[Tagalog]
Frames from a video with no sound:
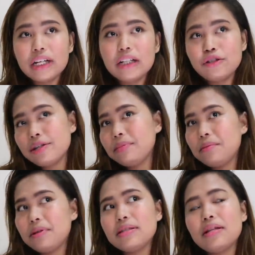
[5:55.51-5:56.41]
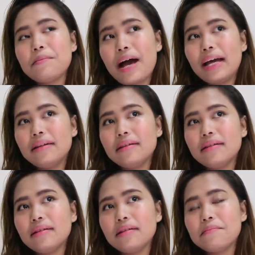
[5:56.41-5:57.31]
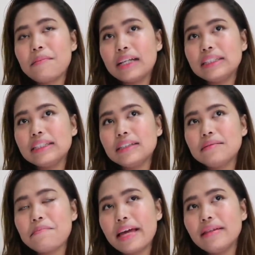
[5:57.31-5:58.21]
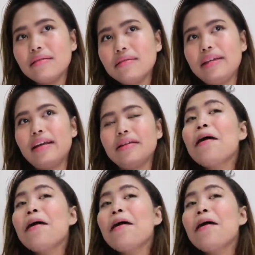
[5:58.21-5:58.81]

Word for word: real dream team is the man months, men, yan,